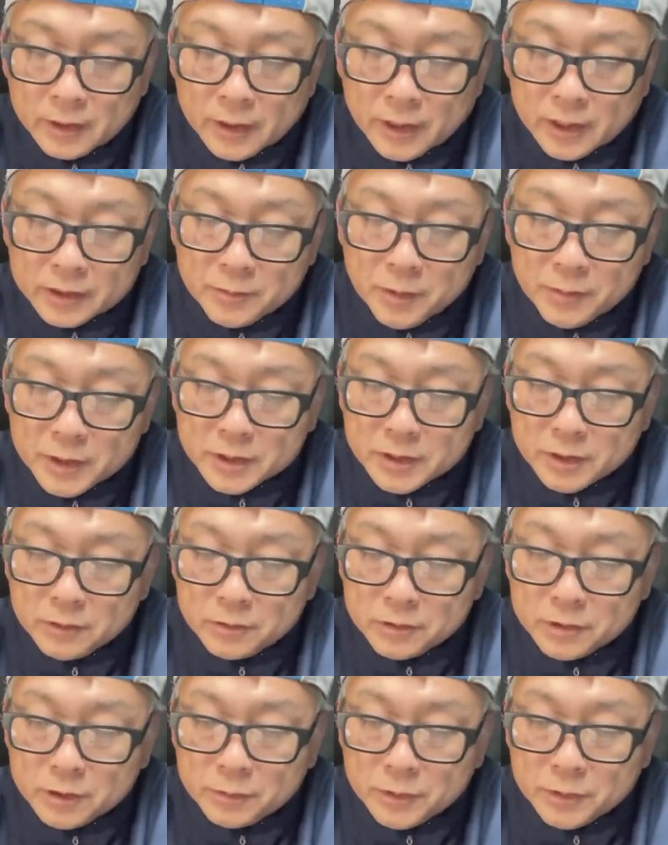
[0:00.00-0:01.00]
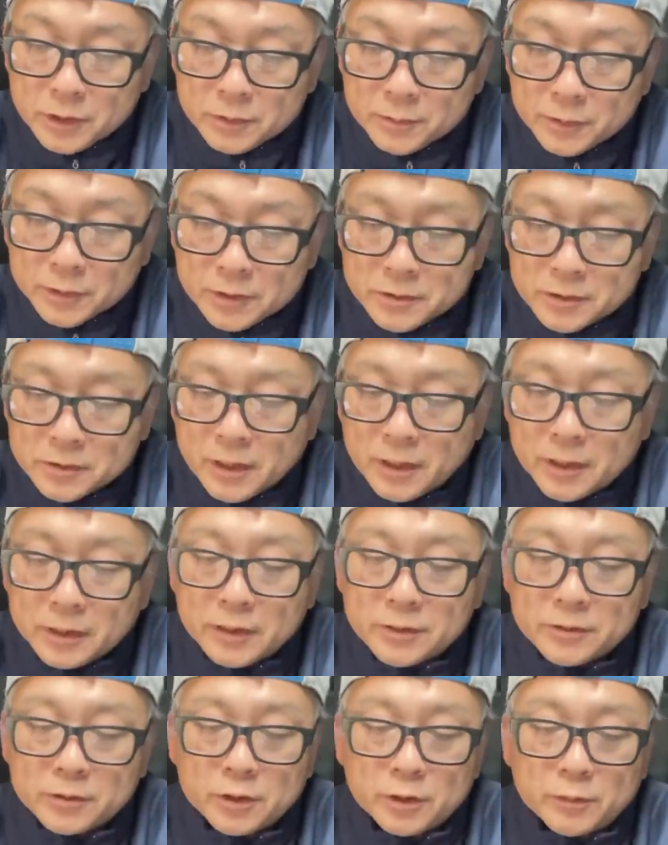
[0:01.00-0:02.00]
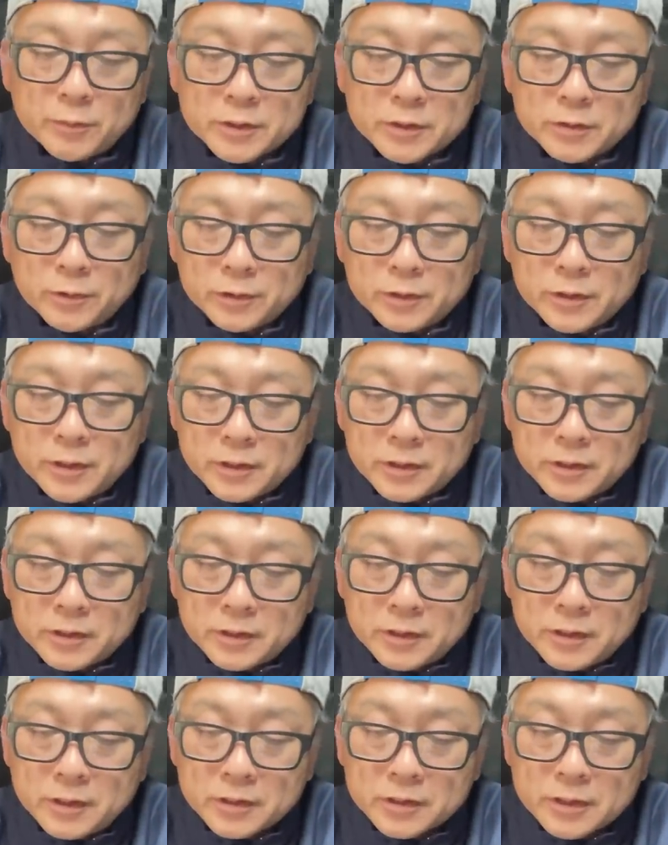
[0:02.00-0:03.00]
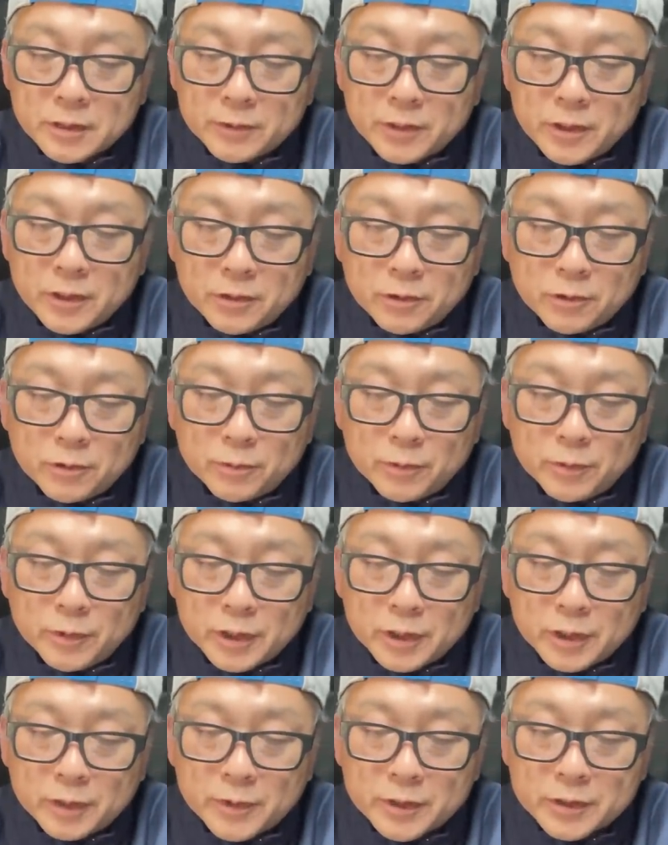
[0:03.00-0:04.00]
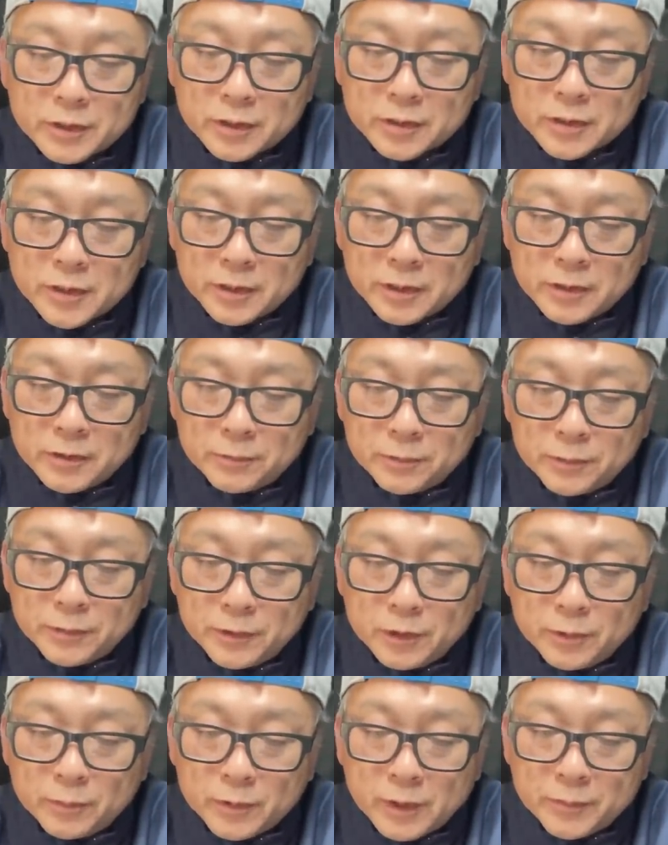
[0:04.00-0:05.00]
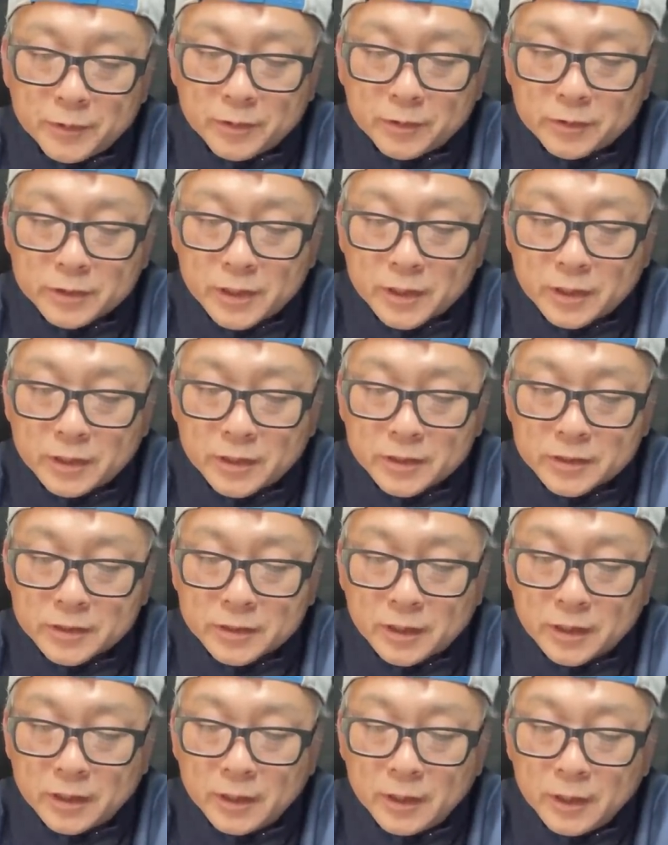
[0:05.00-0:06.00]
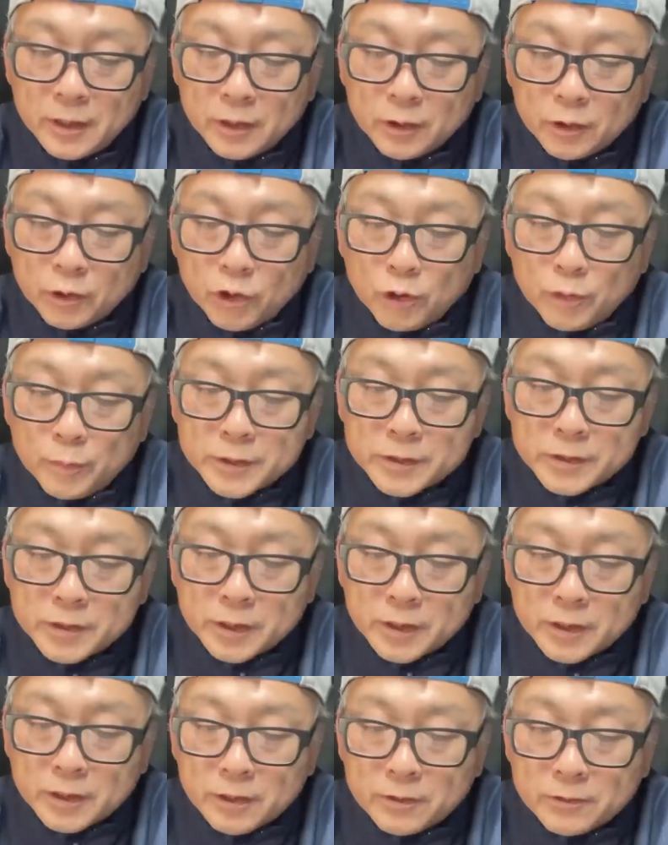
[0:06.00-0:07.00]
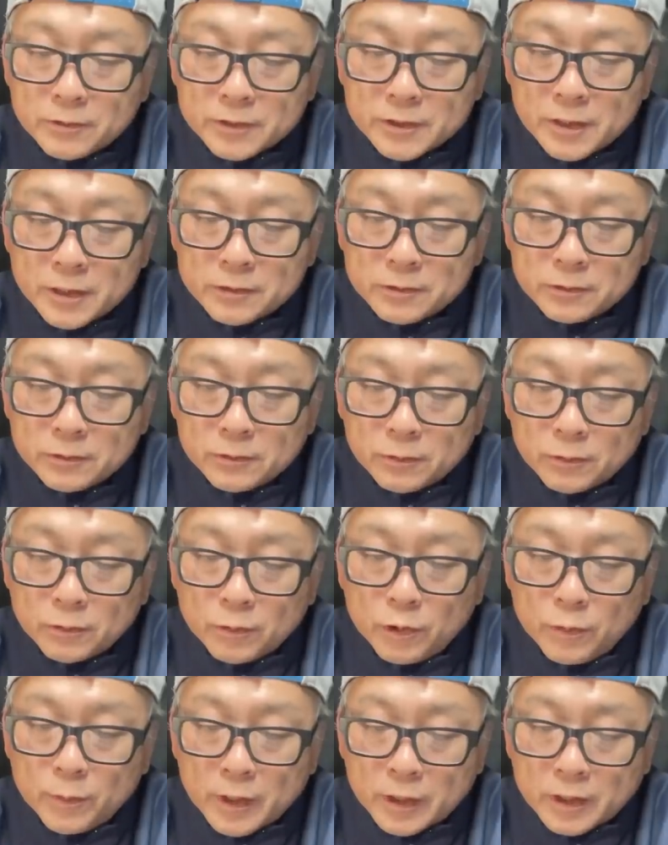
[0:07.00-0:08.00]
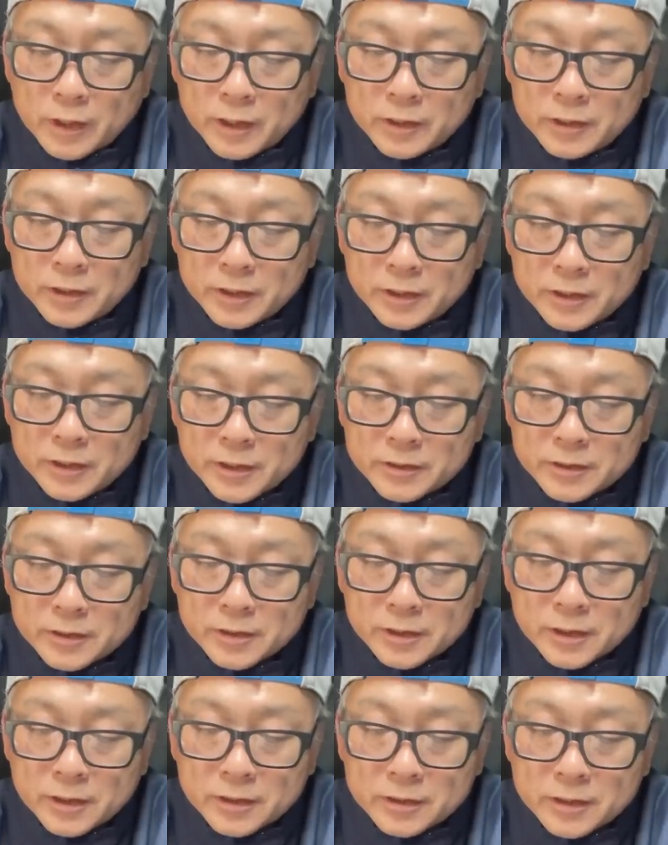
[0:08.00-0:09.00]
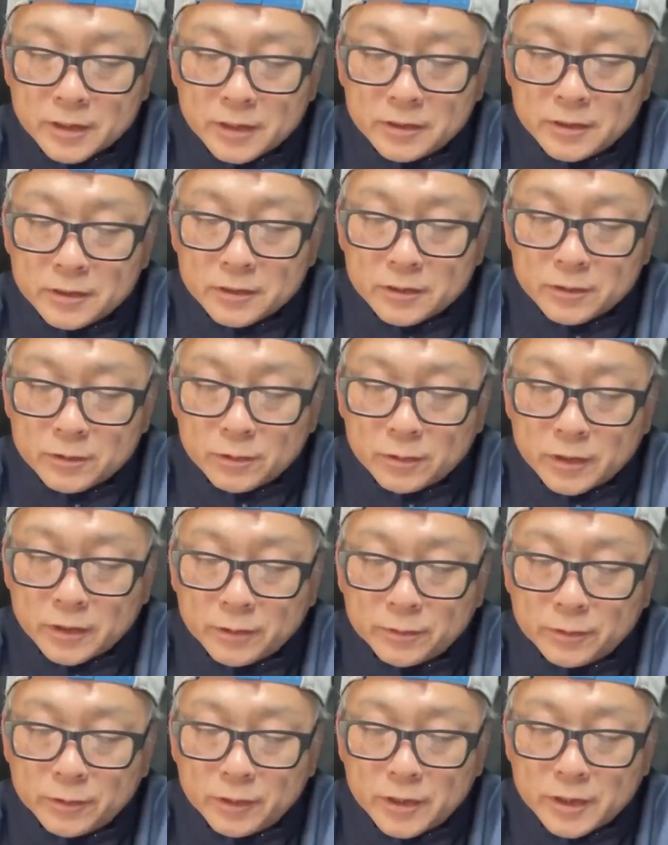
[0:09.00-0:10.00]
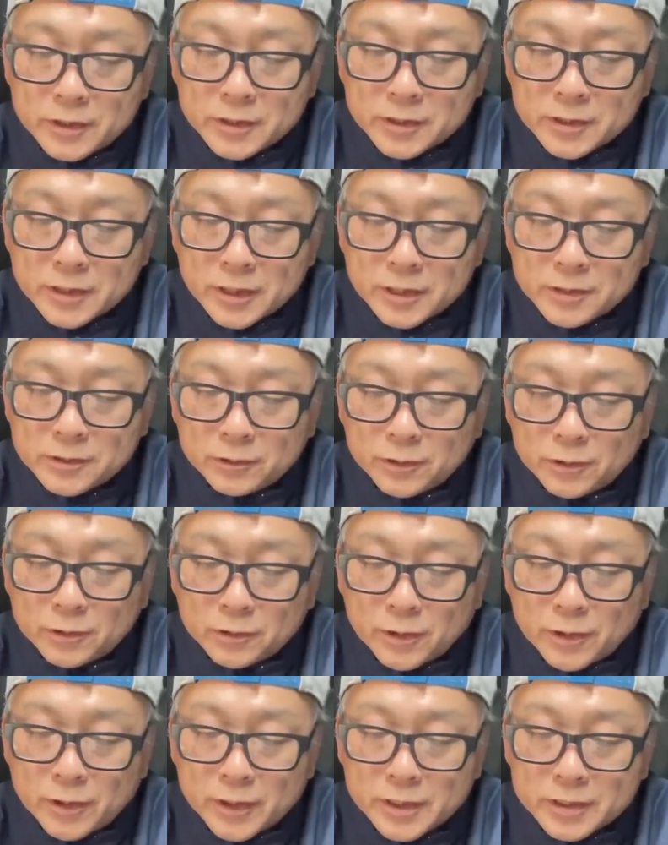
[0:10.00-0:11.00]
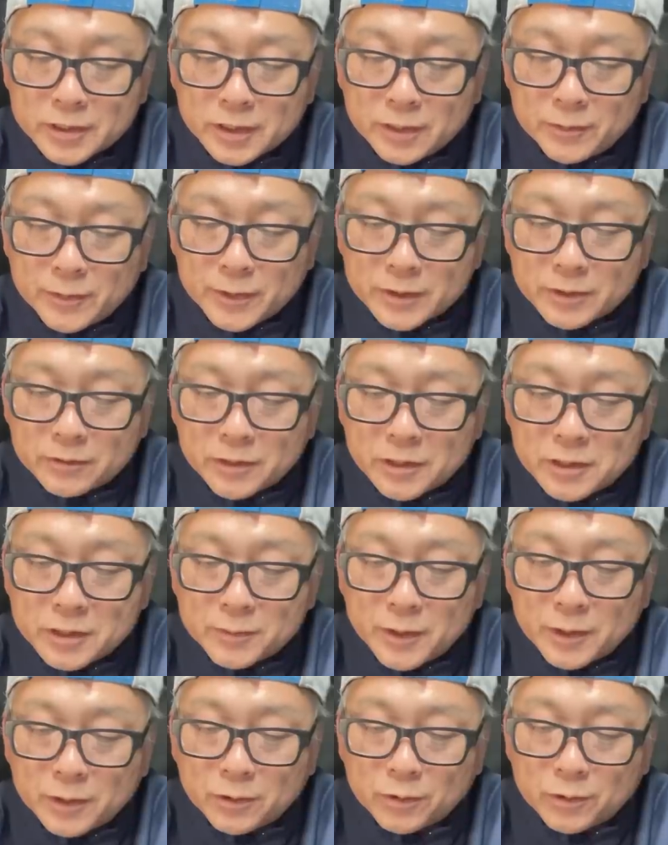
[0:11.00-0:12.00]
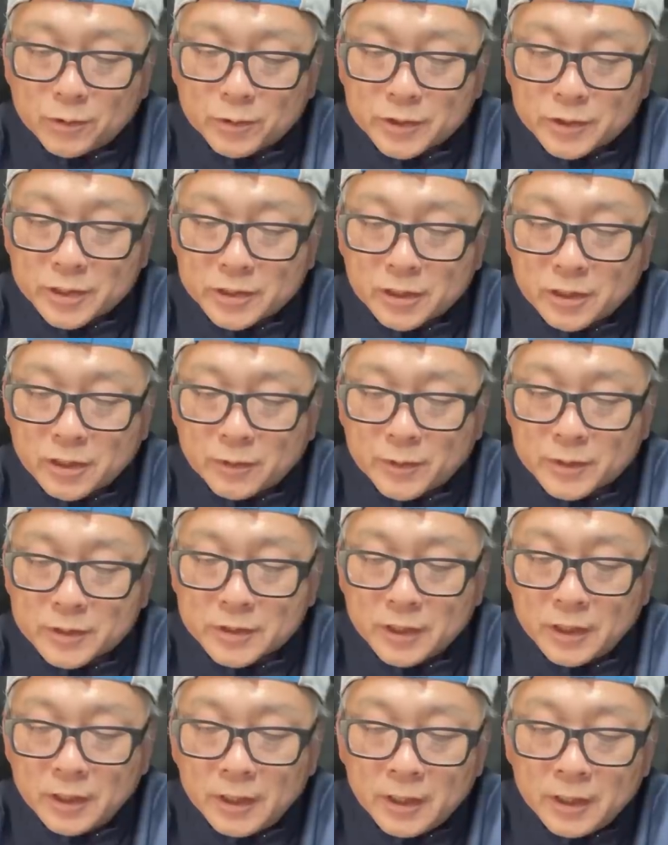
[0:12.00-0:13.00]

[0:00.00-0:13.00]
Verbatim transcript: はじめまして、YouTube いつも楽しく拝見をしております。おたっきー様の影響もありまして、最近フィルムカメラを再開した神戸市北区在住のオーバー還暦男子です。えー、先日の動画で冬らしい写真をというお話が出ましたので、1枚投稿させていただきます。